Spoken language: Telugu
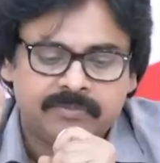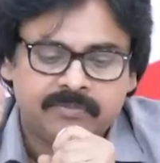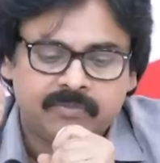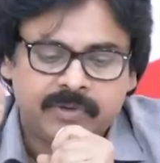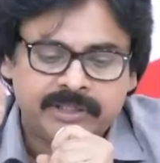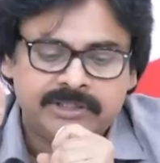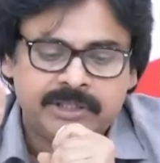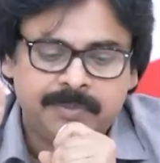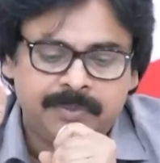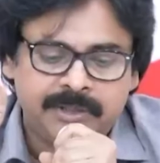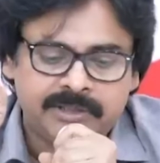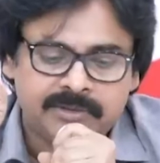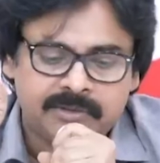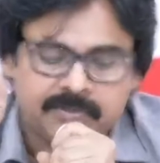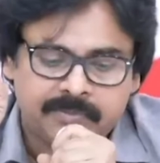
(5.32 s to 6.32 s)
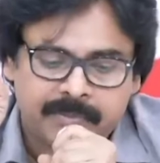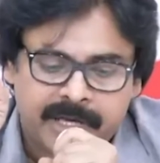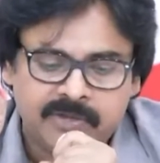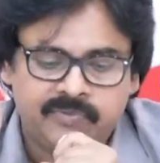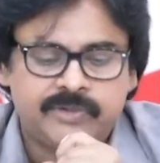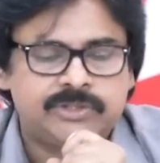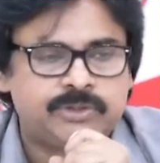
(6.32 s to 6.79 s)
వైసీపీ
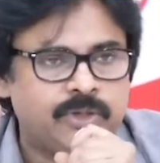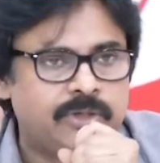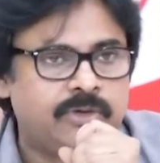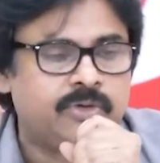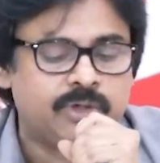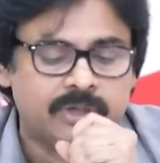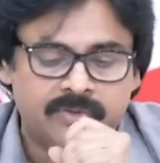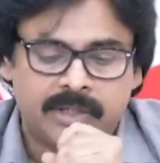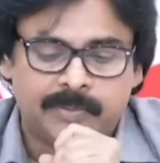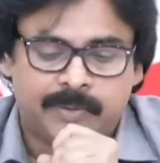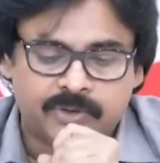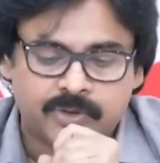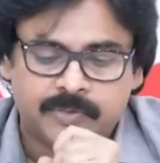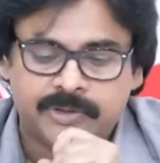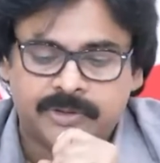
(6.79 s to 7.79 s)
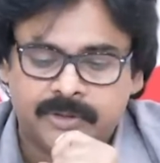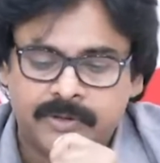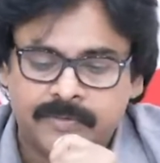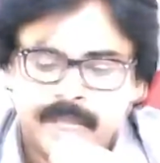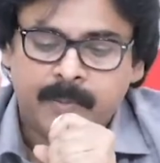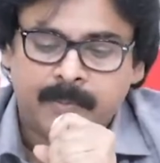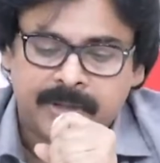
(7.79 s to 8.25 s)
మేనిఫెస్టోలో రెండు వేల పంతొమ్మిదిలో
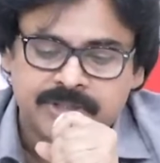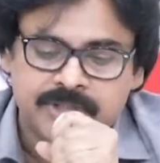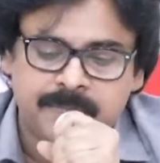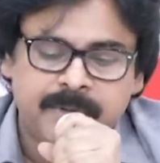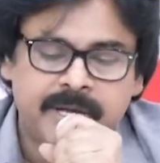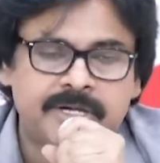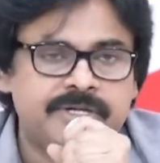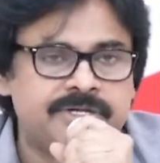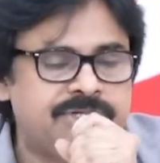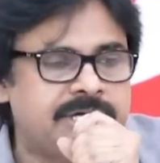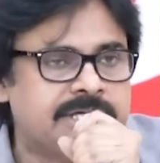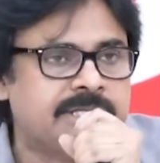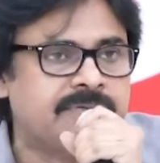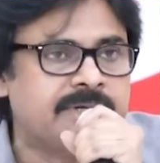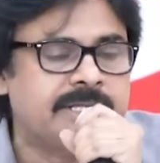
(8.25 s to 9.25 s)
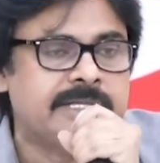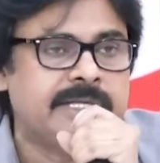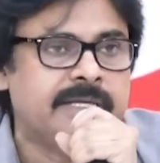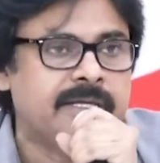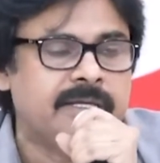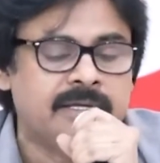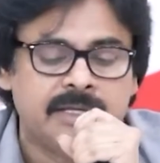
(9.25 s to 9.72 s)
మద్యపాన నిషేధం అనేది
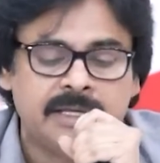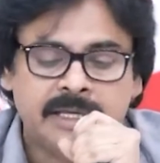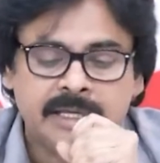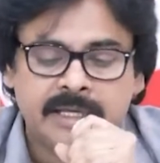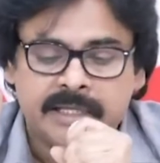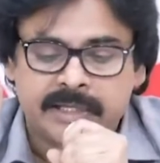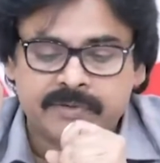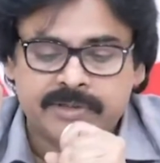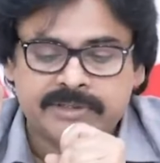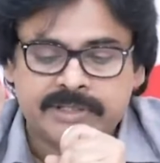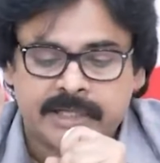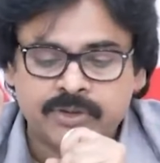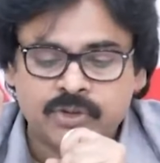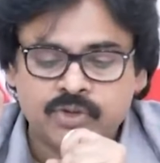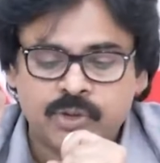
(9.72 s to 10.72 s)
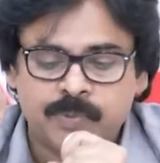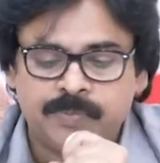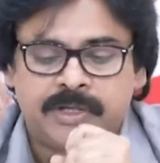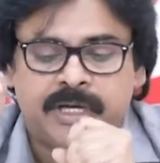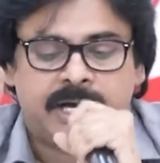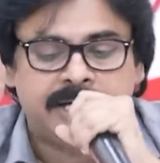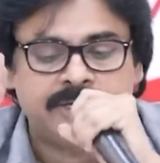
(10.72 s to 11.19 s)
ఇరవై శాతం
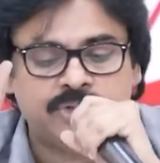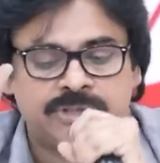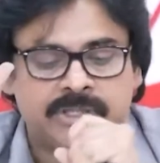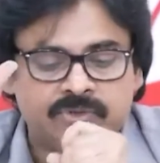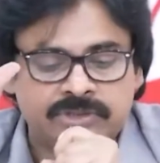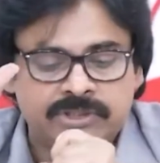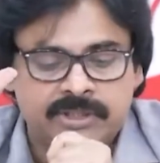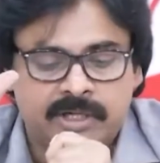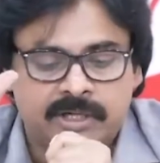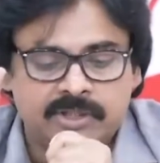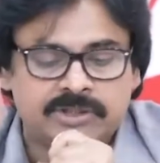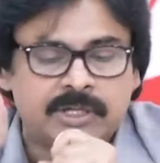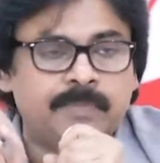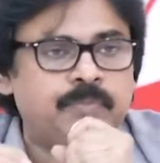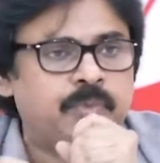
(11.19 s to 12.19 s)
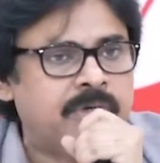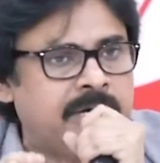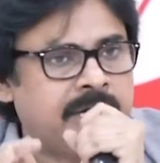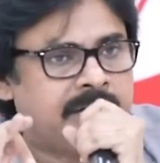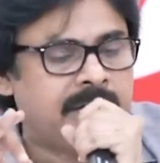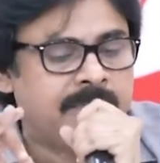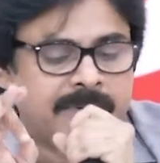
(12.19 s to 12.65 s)
చొప్పున ఐదు సంవత్సరాల్లో
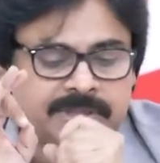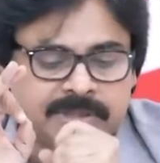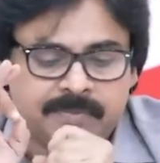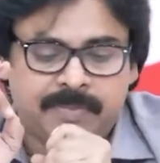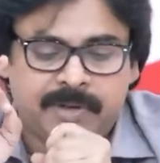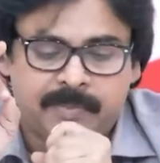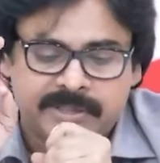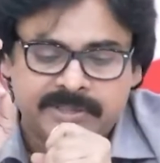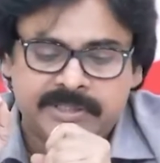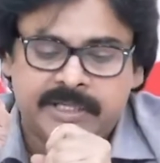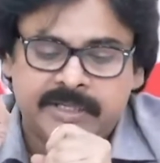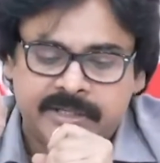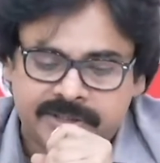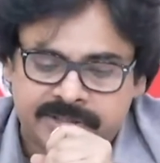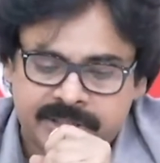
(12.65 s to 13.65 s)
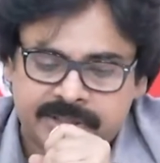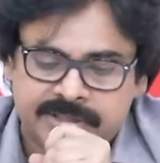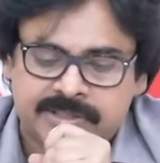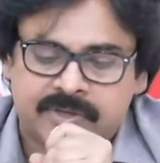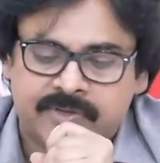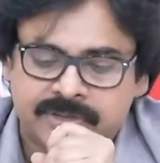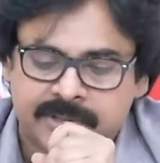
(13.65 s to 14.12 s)
సంపూర్ణంగా మద్యప మద్యాన్ని
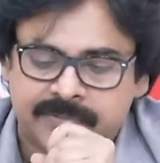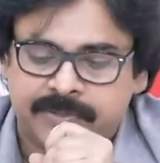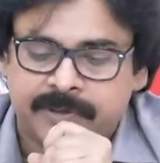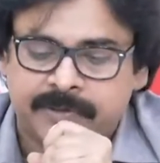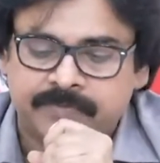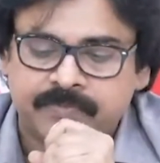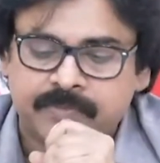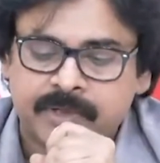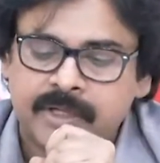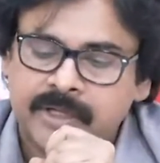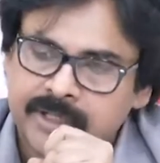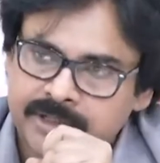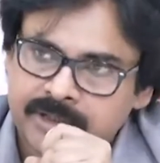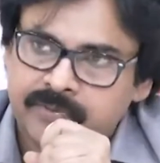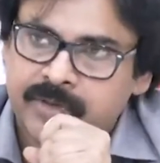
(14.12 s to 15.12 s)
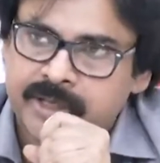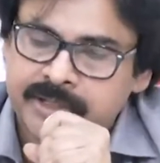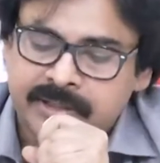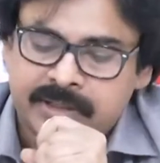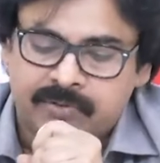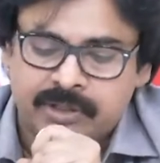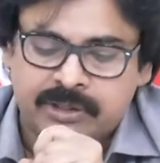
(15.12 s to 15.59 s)
నిషేధిస్తామని చెప్పారు ఇది వారి
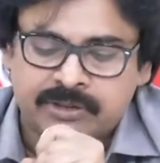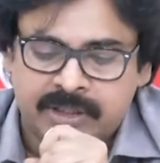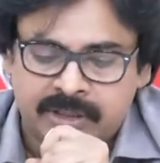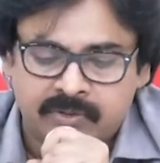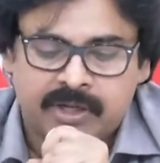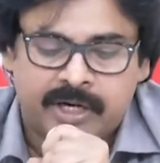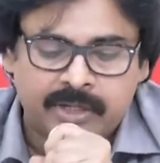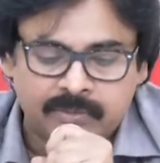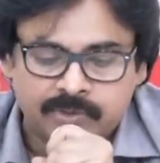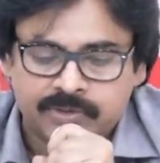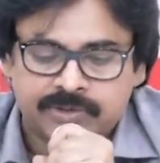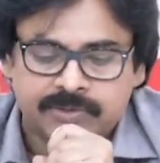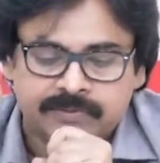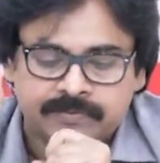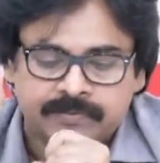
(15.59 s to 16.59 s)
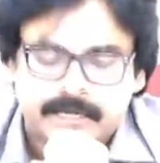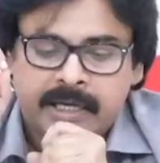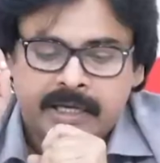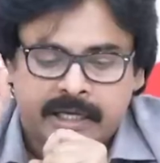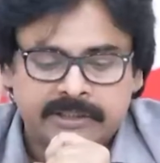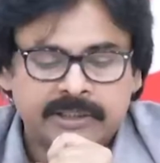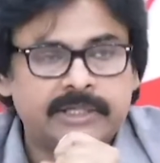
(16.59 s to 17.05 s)
నవరత్నాలు ఒక ఆణిముత్యం
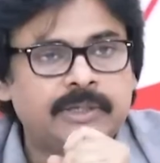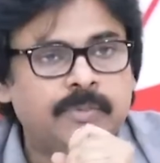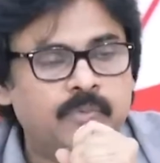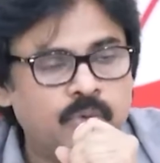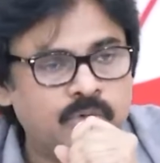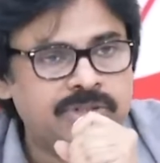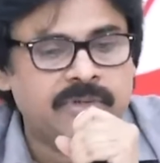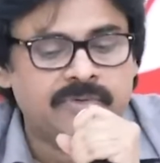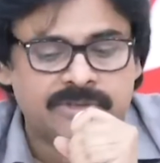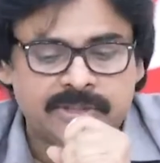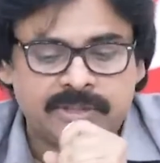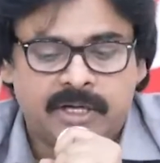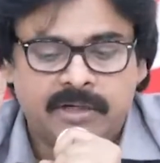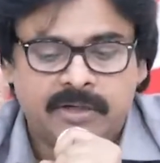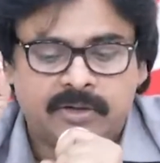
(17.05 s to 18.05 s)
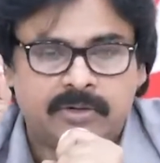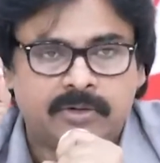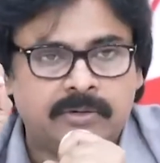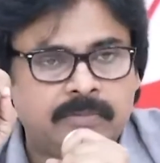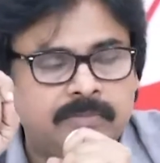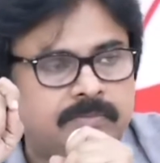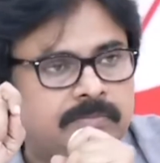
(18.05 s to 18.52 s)
గత గత మూడు సంవత్సరాల్లో
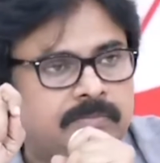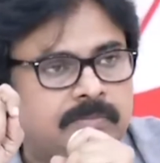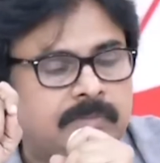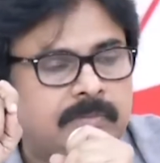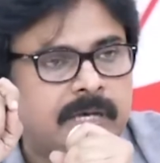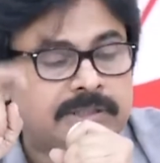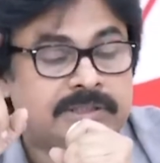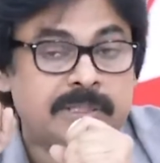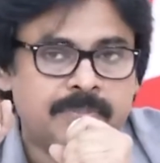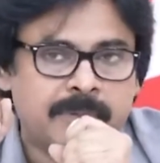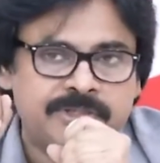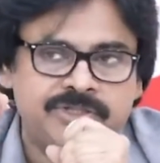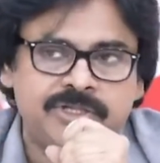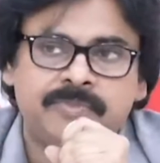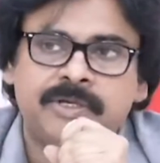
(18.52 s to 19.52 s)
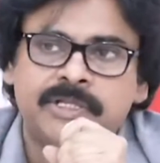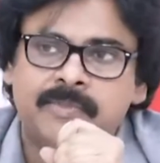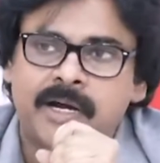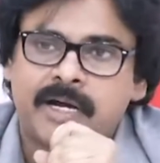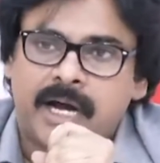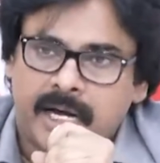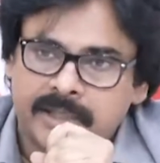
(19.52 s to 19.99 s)
అసలు మద్యం మీద
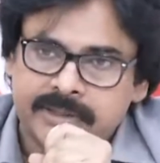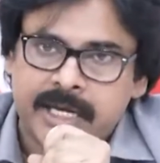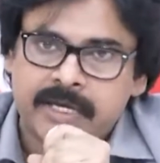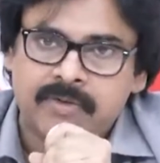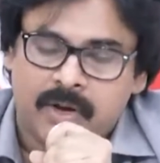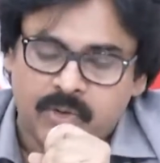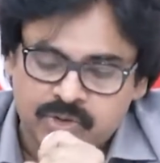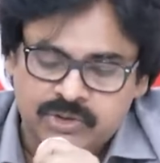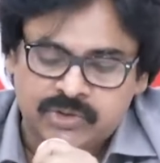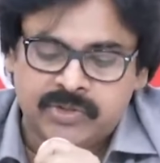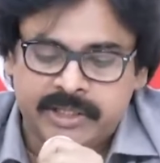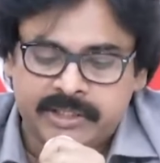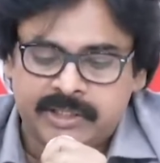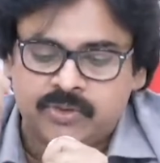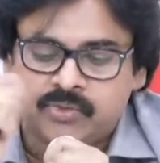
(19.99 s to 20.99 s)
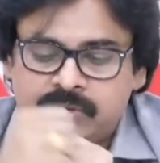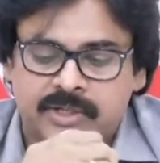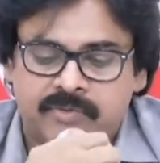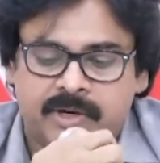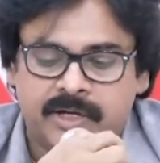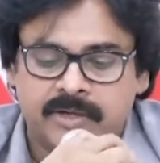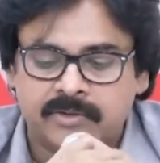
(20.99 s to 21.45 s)
మాకు ఆదాయం అవసరం లేదనుకున్న
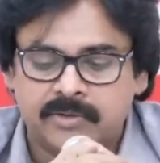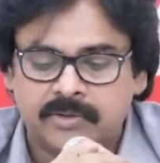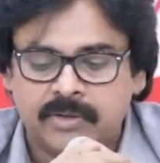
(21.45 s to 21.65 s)
వాళ్ళు